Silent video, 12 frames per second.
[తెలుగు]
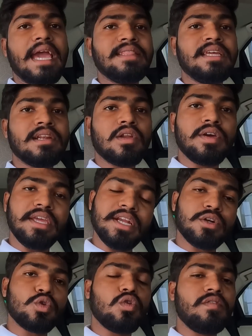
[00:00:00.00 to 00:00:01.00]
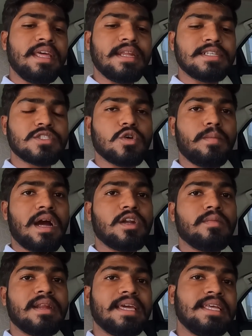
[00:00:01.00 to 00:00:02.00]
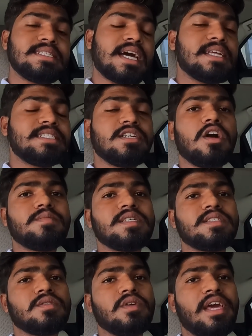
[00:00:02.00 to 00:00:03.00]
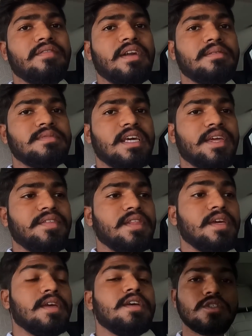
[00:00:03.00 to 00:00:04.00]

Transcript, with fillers: అండ్ దీంట్లో ఈ టూ వేరియంట్స్తో పాటు మనకి ఛార్జింగ్ ఆప్షన్స్ కూడా ఇవ్వడం జరిగింది